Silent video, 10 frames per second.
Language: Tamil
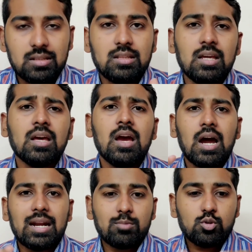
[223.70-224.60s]
இருந்தது
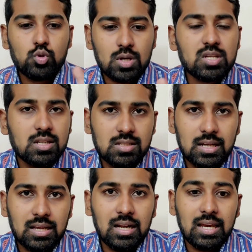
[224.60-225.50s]
ஆனால் இப்போ சுச்சுவேஷன்
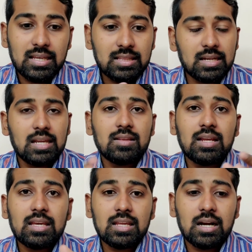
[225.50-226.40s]
சரியில்லை இந்த
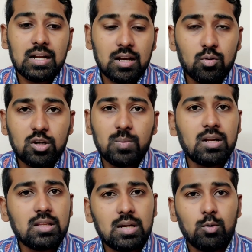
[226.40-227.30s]
நேரத்தில் ஈரானை கவுண்டர்
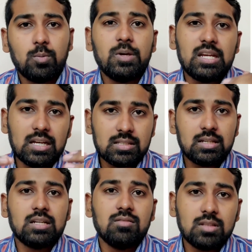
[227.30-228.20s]
பண்ணுறதுக்கு நம்ம ஒரு பெரிய
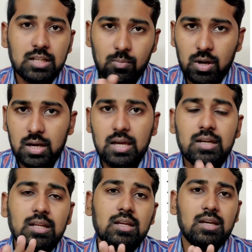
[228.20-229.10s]
அசட்டை வந்து நம்ம
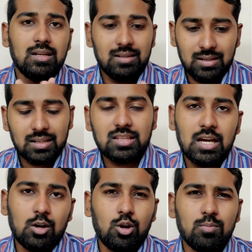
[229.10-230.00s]
அங்கே
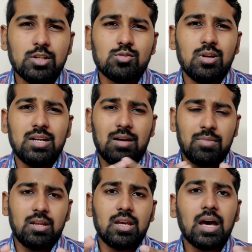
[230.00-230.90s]
நிறுத்தி ஆகணும் அப்படின்னு சொல்லிட்டு
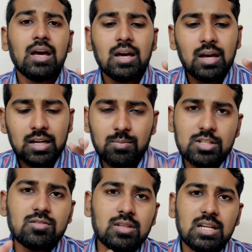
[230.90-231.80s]
அமெரிக்கா
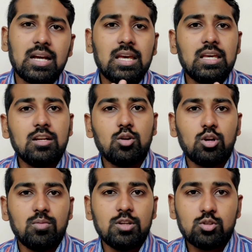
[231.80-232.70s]
நிமிட்ஸ் வந்துட்டு அங்கேயே
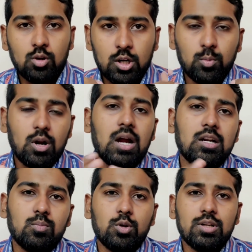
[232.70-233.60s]
இருக்கட்டும் அப்படின்னு சொல்லிட்டு ஒரு
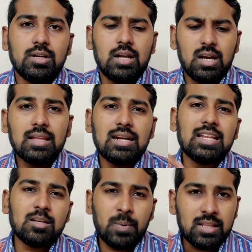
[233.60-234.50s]
ஆர்டர் போட்டிருக்காங்க
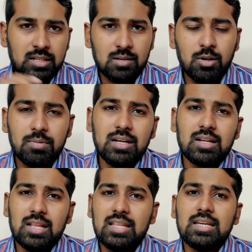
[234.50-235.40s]
அதனால இந்த பதற்றம்
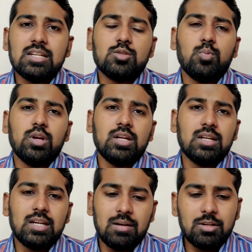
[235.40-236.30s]
அப்படின்றது அதிகரிச்சு
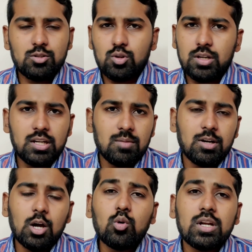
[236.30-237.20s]
போய்கிட்டு இருக்கு அப்படின்னு சொல்லிட்டு
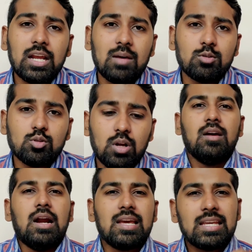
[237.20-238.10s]
நம்ம டவுட்டே இல்லாமல்
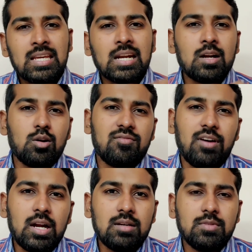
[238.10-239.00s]
சொல்லலாம் ஆனால் ஈரானோட
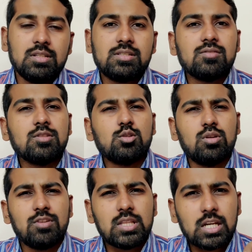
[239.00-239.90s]
ஃபாரின் மினிஸ்டர்
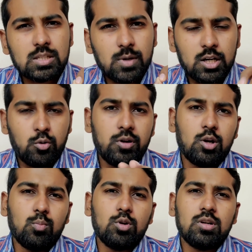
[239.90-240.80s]
வந்துட்டு ஒரு வித்தியாசமான
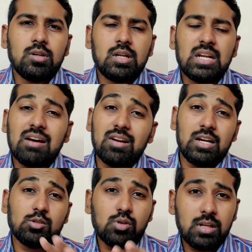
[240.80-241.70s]
ட்வீட்டான போட்டிருக்கிறார்
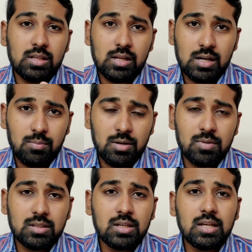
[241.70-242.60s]
அவர் என்ன சொல்லியிருக்கிறார்
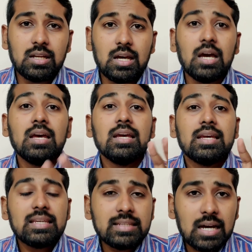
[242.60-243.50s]
அப்படின்னு பார்த்துக்கிட்டிங்கன்னா
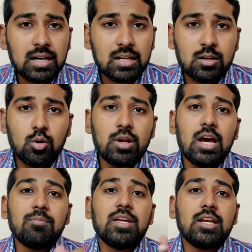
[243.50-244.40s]
ஈராக்ல இருக்கக்கூடிய
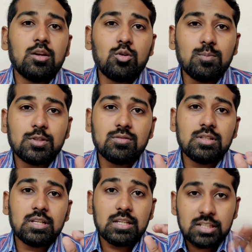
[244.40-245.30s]
அமெரிக்கன் ட்ரூப்ஸ்
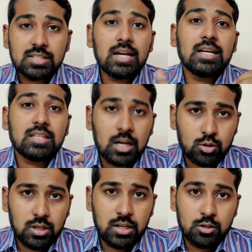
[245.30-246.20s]
வந்துட்டு இஸ்ரேலே
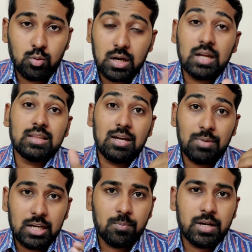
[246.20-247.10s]
தாக்குதல் நிகழ்த்துவாங்க அந்த
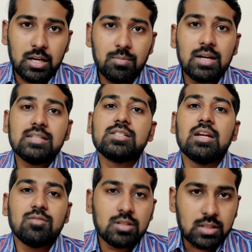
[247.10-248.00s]
அமெரிக்க படைகள் மேலே
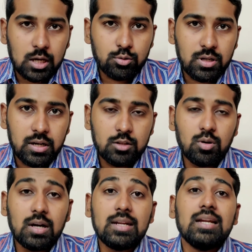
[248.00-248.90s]
இஸ்ரேல் வந்துட்டு தாக்குதல்
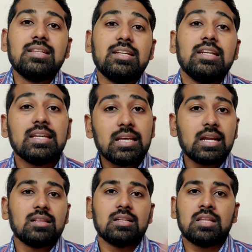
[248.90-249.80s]
நிகழ்த்துவாங்க நிகழ்த்திட்டு
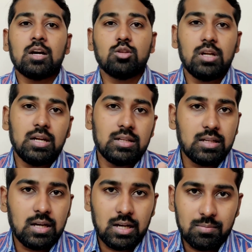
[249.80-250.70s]
ஈரான் தான் தாக்குதல்
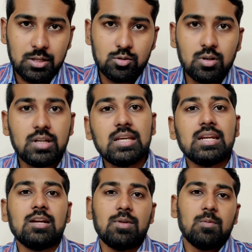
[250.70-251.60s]
நிகழ்த்தினாங்க அப்படின்னு சொல்லிட்டு
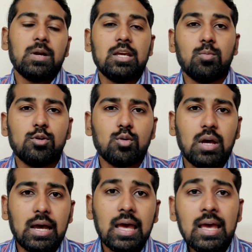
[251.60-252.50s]
ஈரான் மேலே பழிய
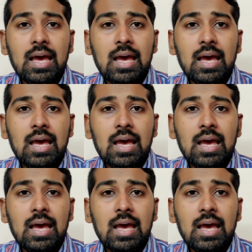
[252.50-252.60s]
போட்டுருவாங்க